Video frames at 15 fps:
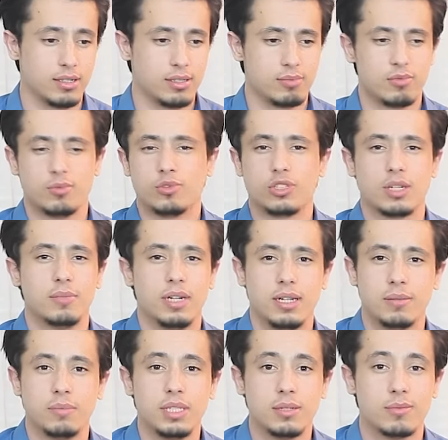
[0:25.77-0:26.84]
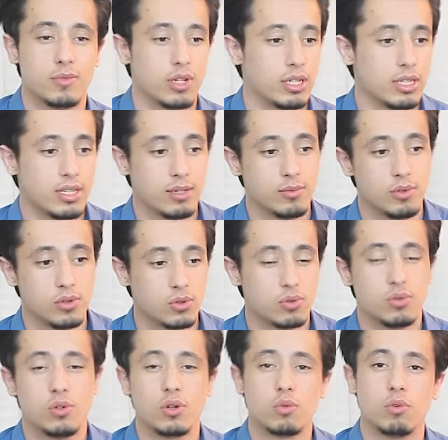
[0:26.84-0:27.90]
اسمه مجتمع الميم ولديهم
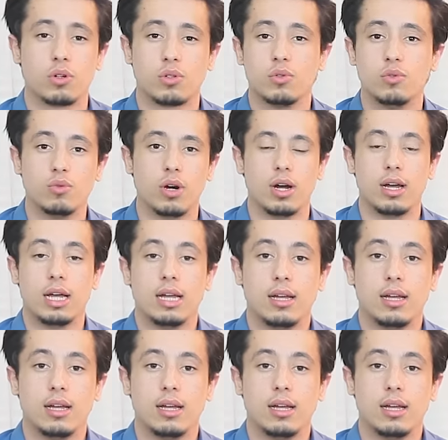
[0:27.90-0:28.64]
حقوق وقوة